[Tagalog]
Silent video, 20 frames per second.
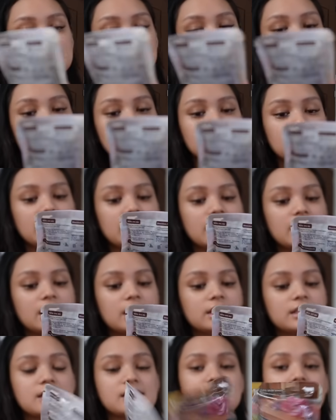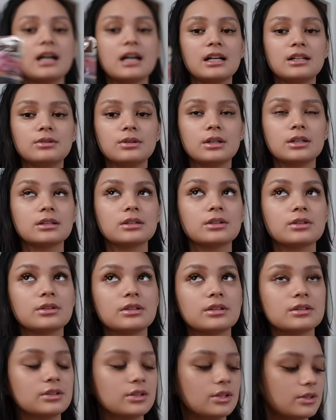sa kanya. Tapos haluan ko
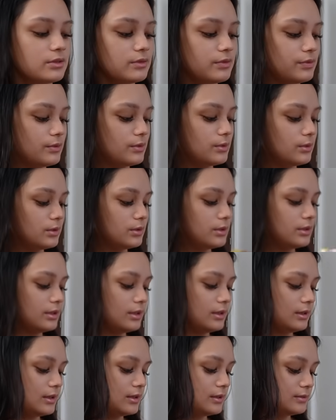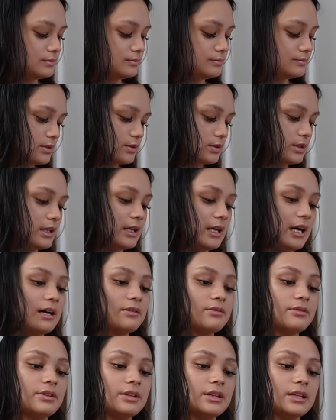ng dog food. So, they
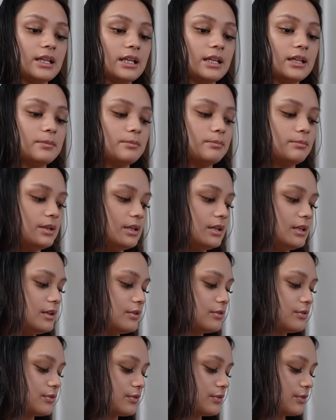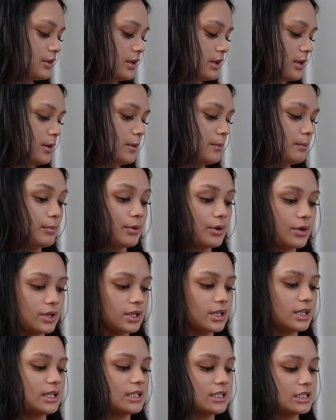have it in beef,
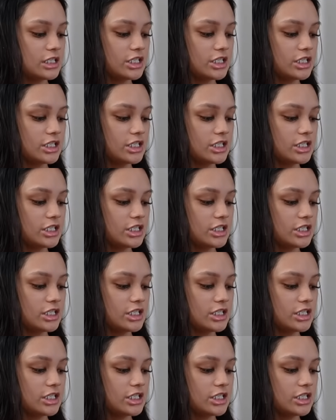pork, and